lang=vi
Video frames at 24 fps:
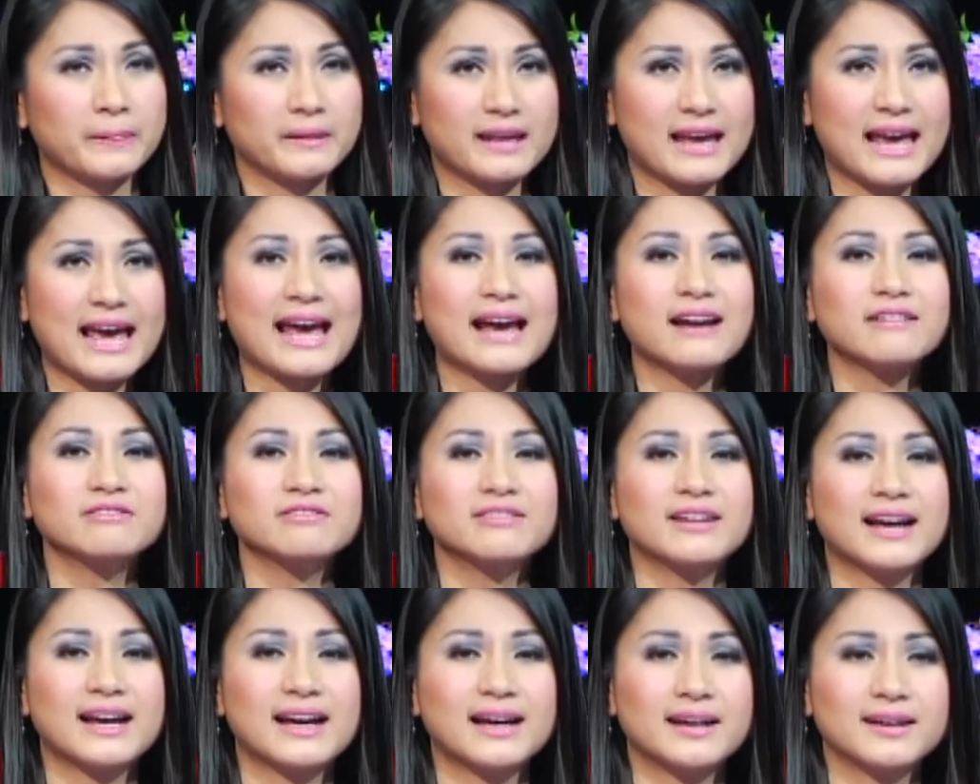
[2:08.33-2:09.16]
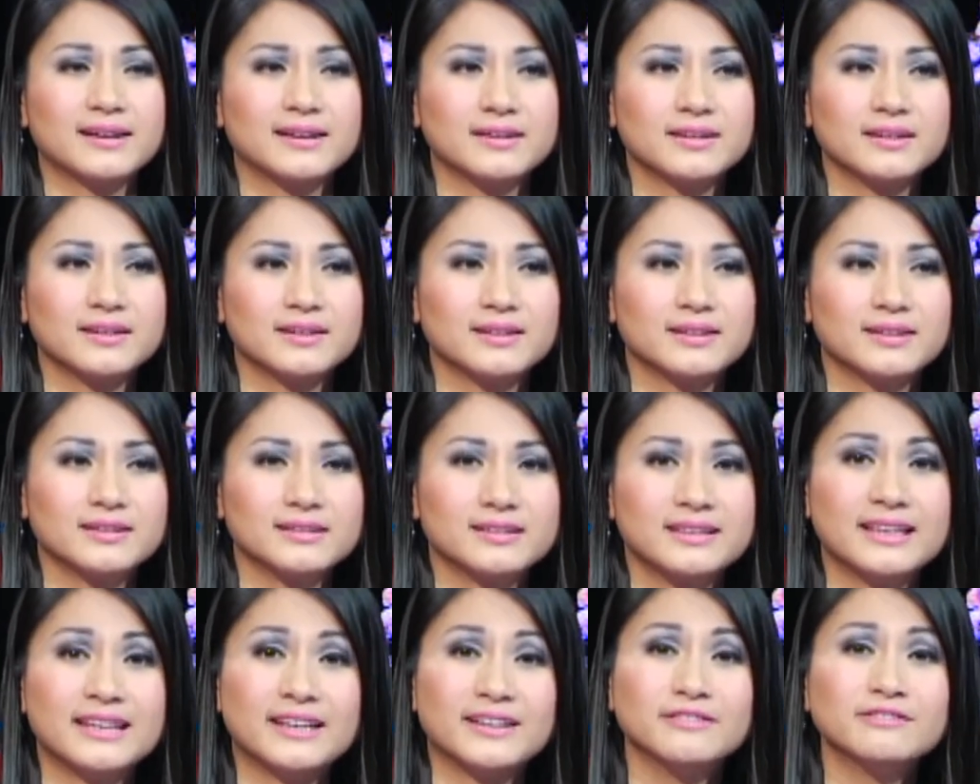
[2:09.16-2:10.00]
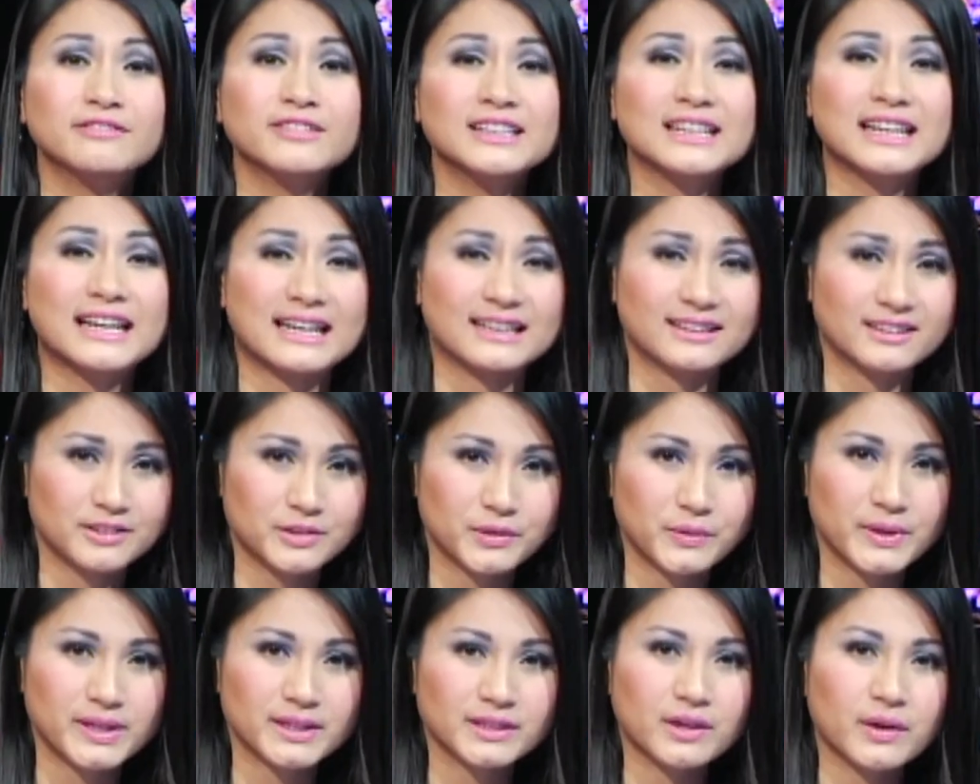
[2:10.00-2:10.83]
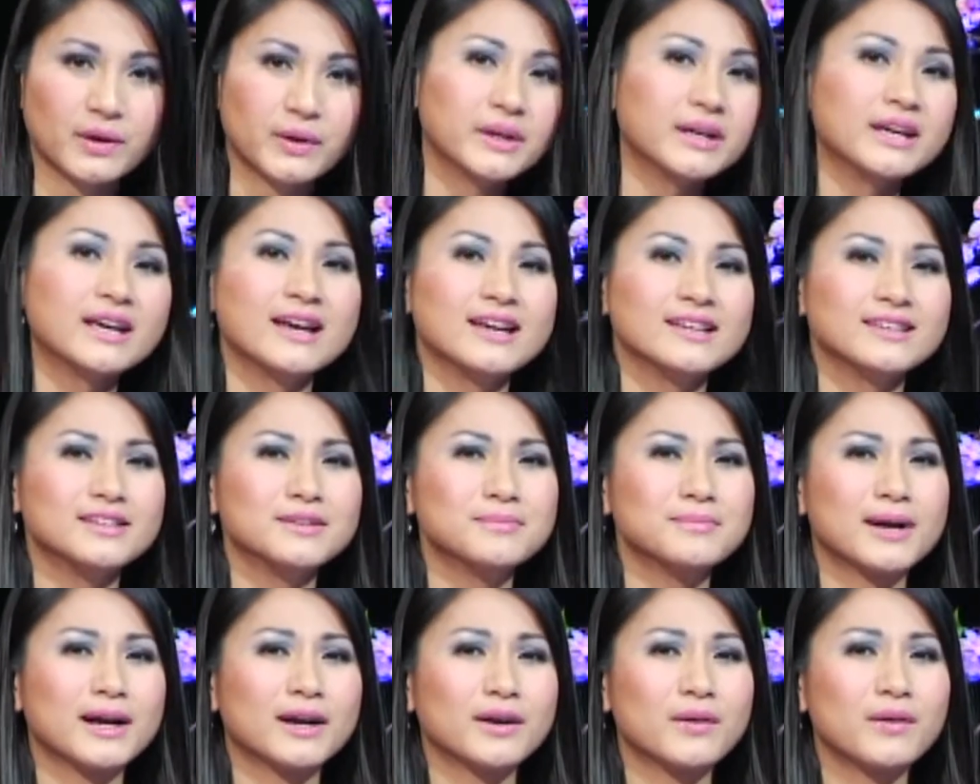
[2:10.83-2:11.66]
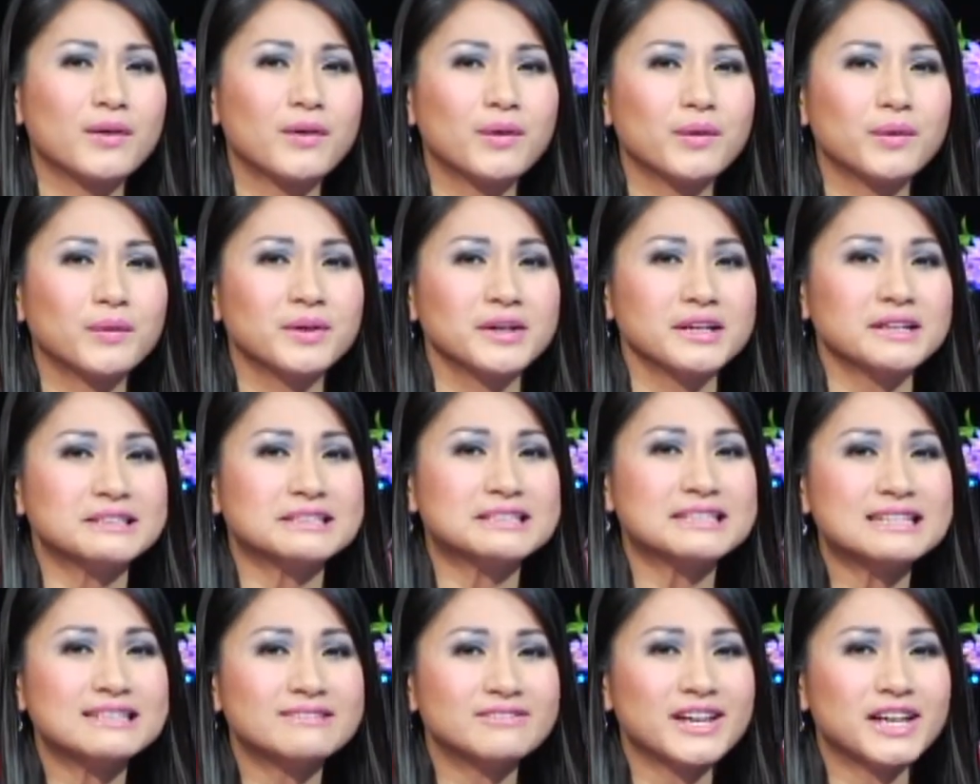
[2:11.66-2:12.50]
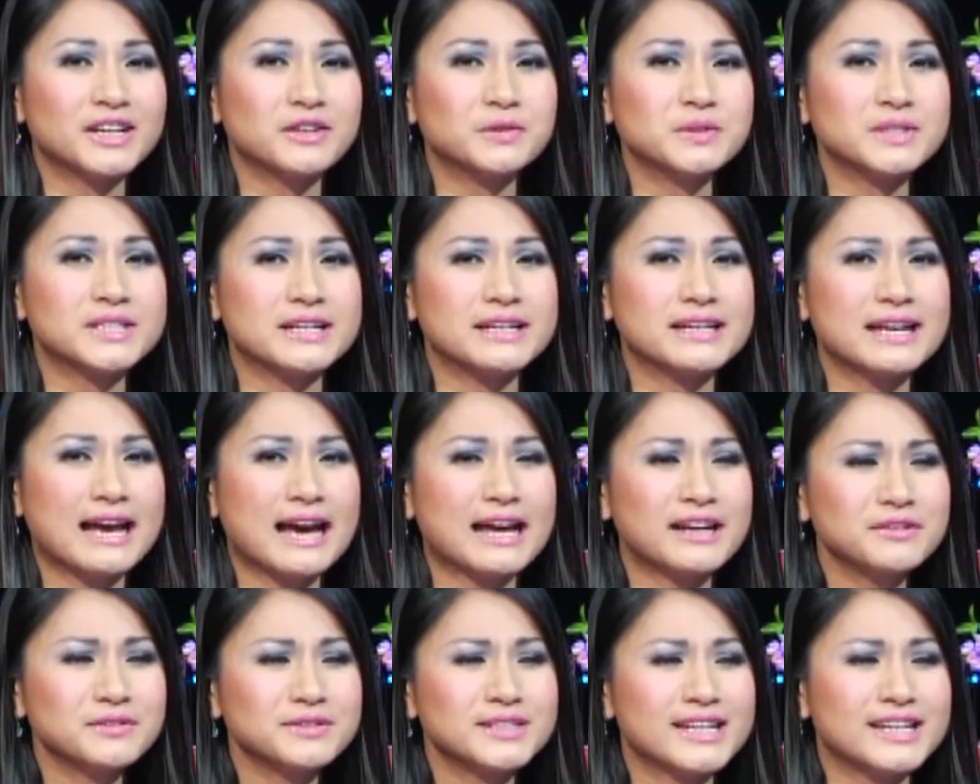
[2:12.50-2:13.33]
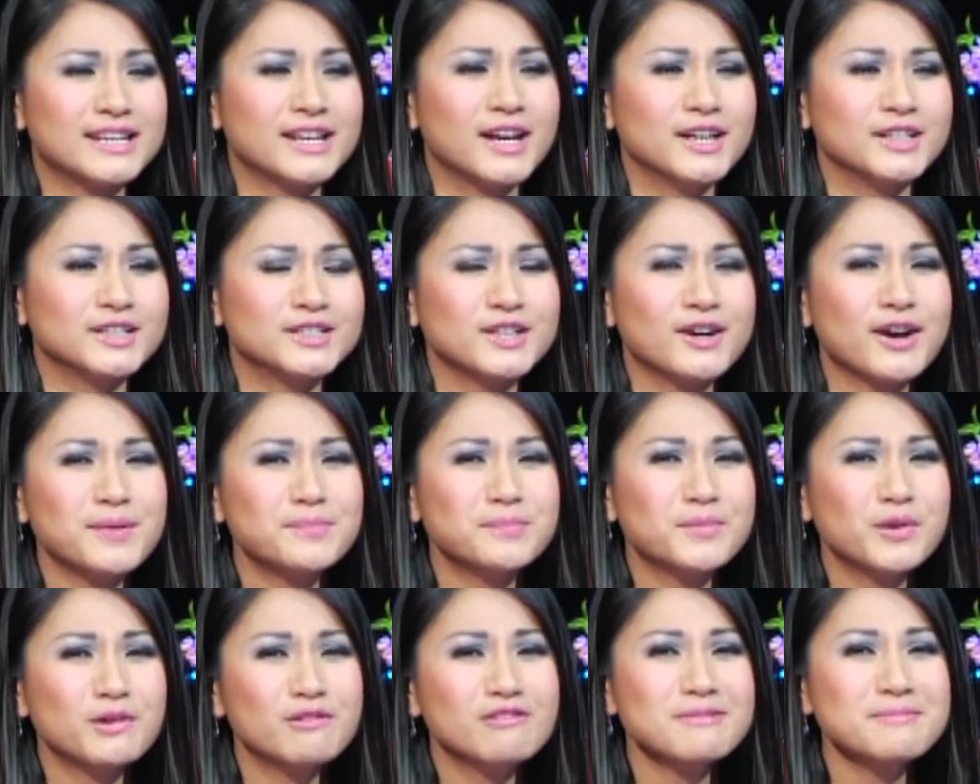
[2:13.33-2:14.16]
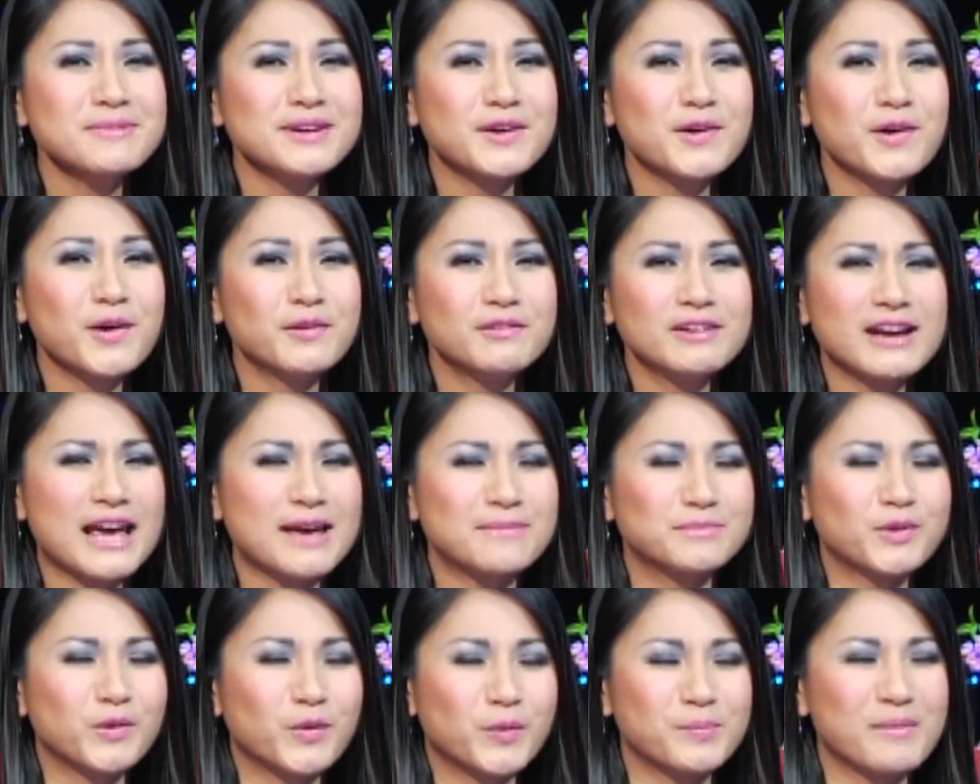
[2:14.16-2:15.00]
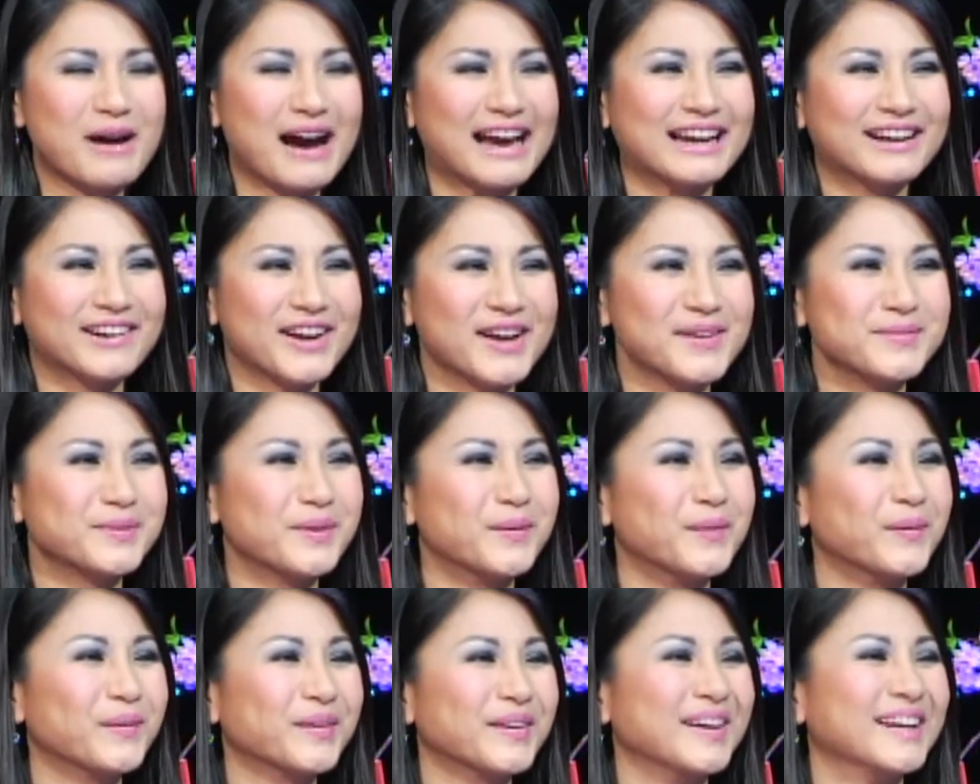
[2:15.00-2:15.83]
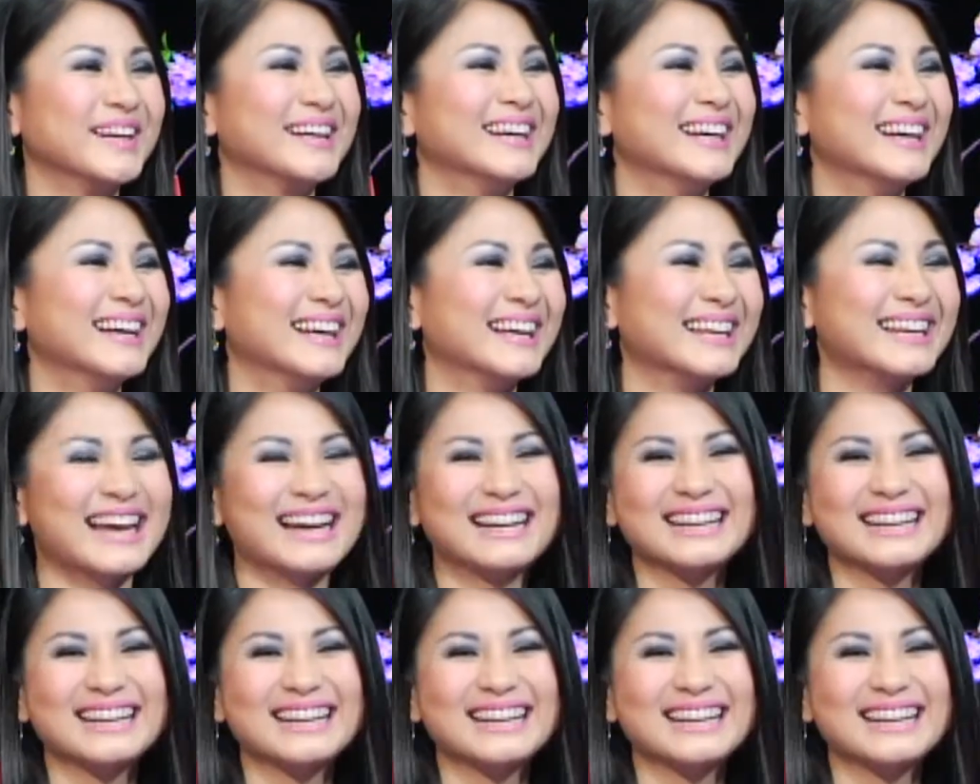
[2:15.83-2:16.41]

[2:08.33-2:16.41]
hát và diễn với lại anh Tường Nguyên thôi, nhưng mà cô xin với anh Hữu Trị, anh Hữu Trị cho em múa với mấy cô, với em thuộc bài rồi, em thuộc rồi. Đáng